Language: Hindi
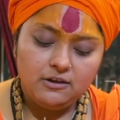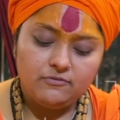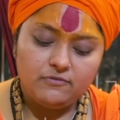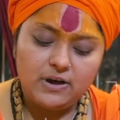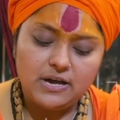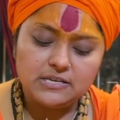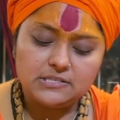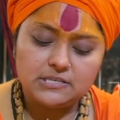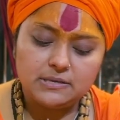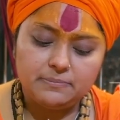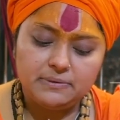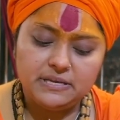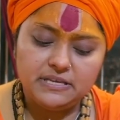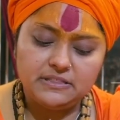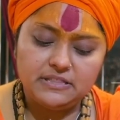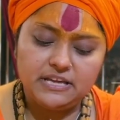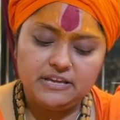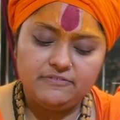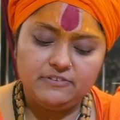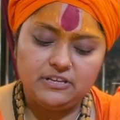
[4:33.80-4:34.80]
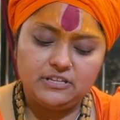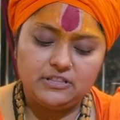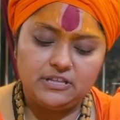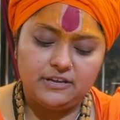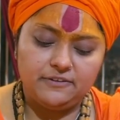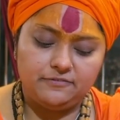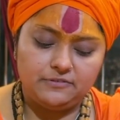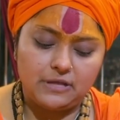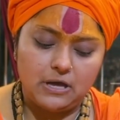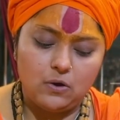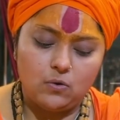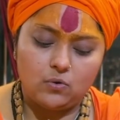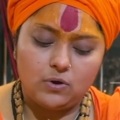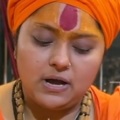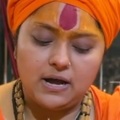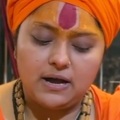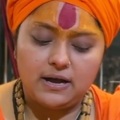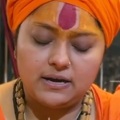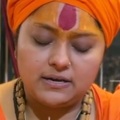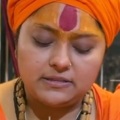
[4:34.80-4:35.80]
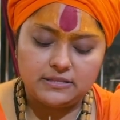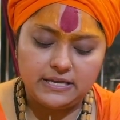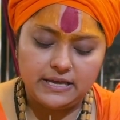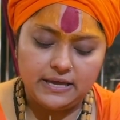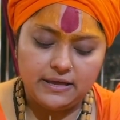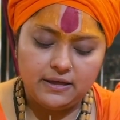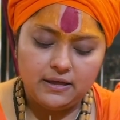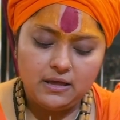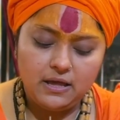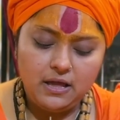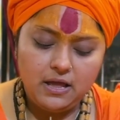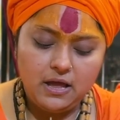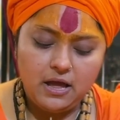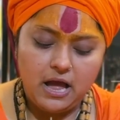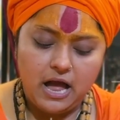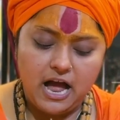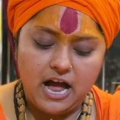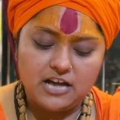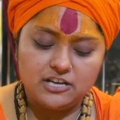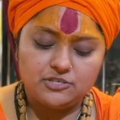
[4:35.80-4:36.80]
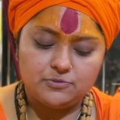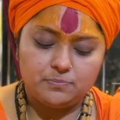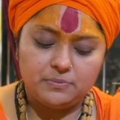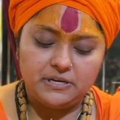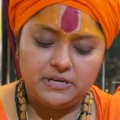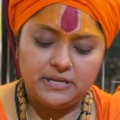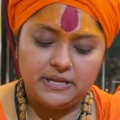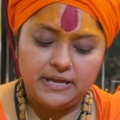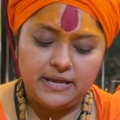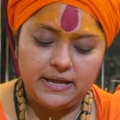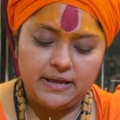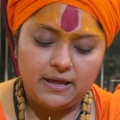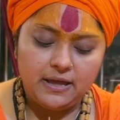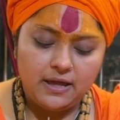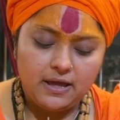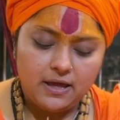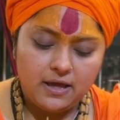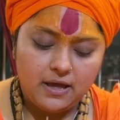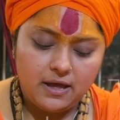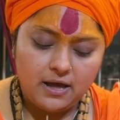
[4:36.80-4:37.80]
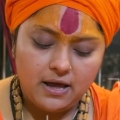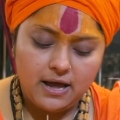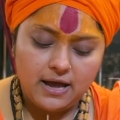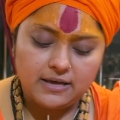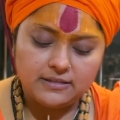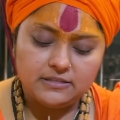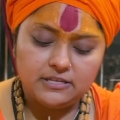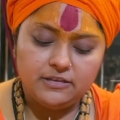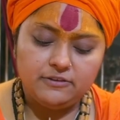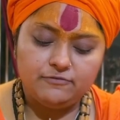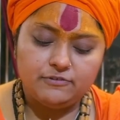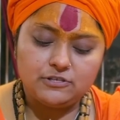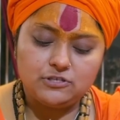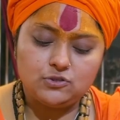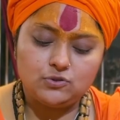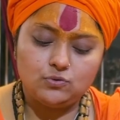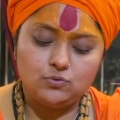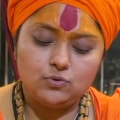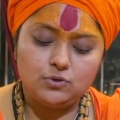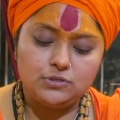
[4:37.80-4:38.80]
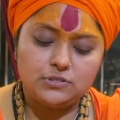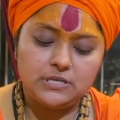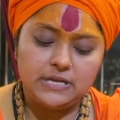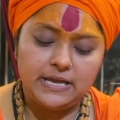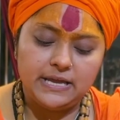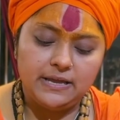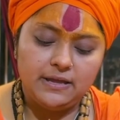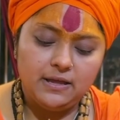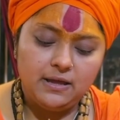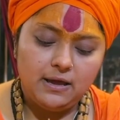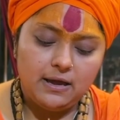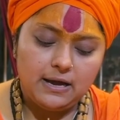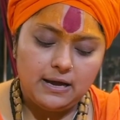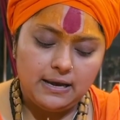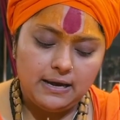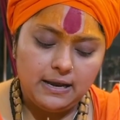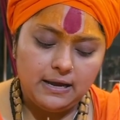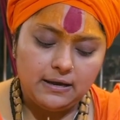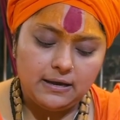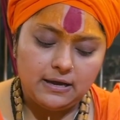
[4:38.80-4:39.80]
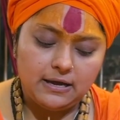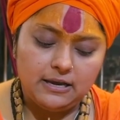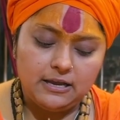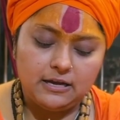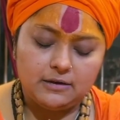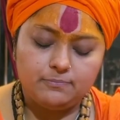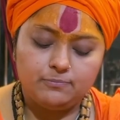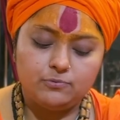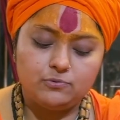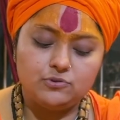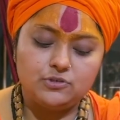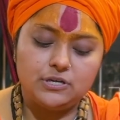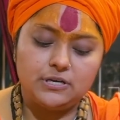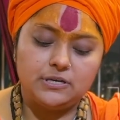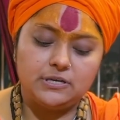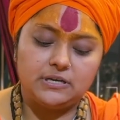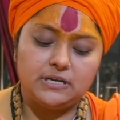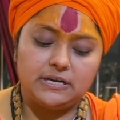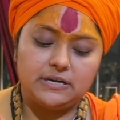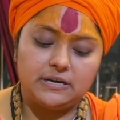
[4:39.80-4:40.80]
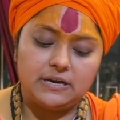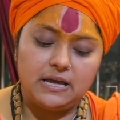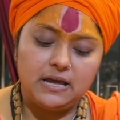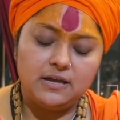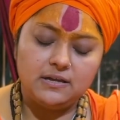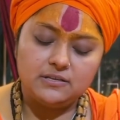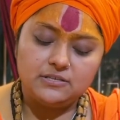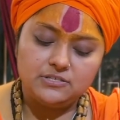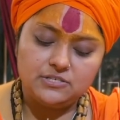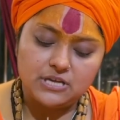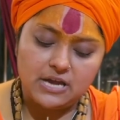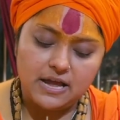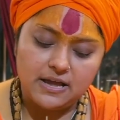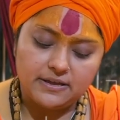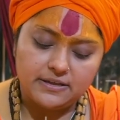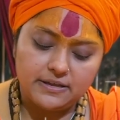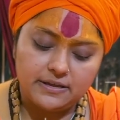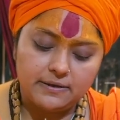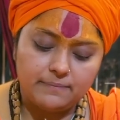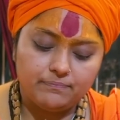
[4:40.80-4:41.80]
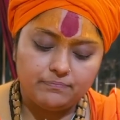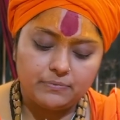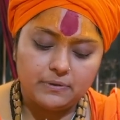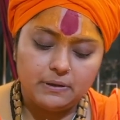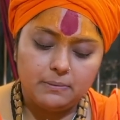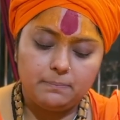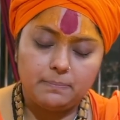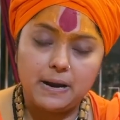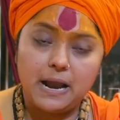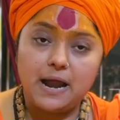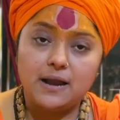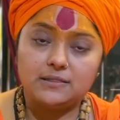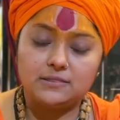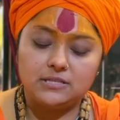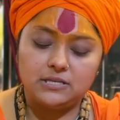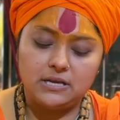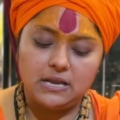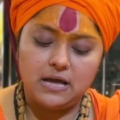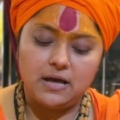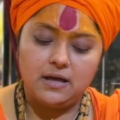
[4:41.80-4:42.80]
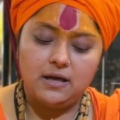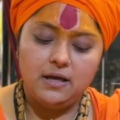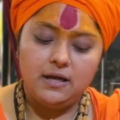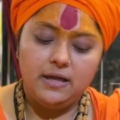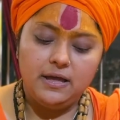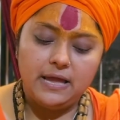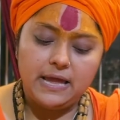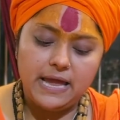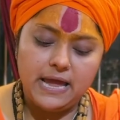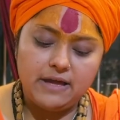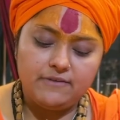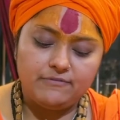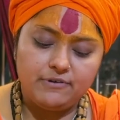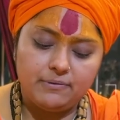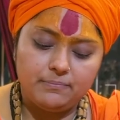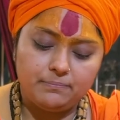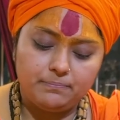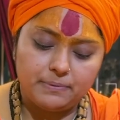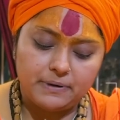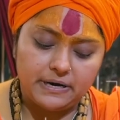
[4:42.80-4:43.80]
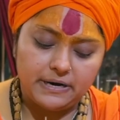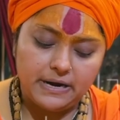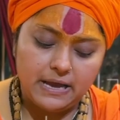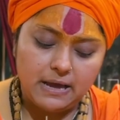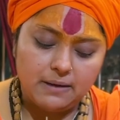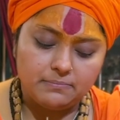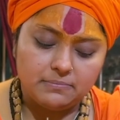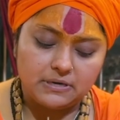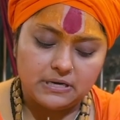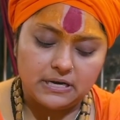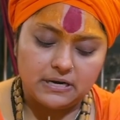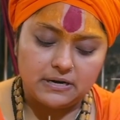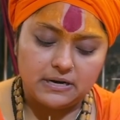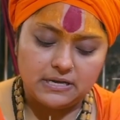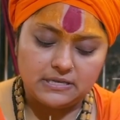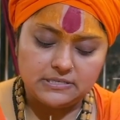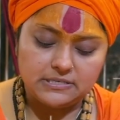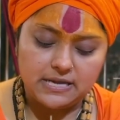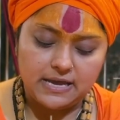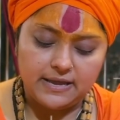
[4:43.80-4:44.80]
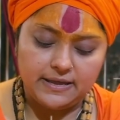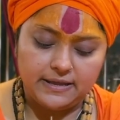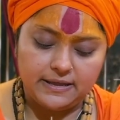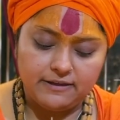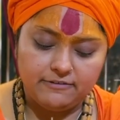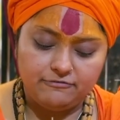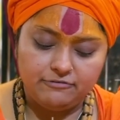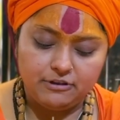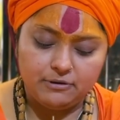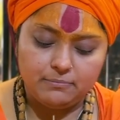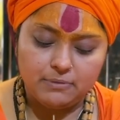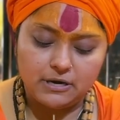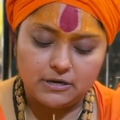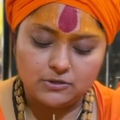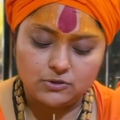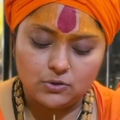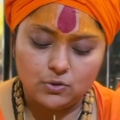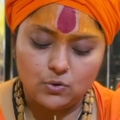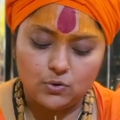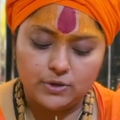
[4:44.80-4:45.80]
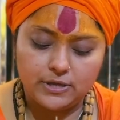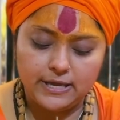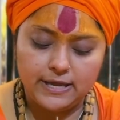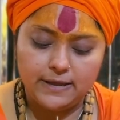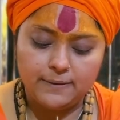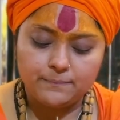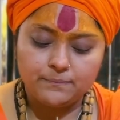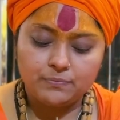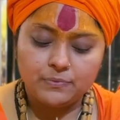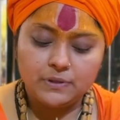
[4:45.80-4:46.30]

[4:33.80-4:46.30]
वहां सभी देवी देवताओं का अर्ध्य आचमनीय आदि वस्तुओं से अलग अलग पूजन करना चाहिए प्रार्थना एवं प्रणाम करना चाहिए फिर भक्तों के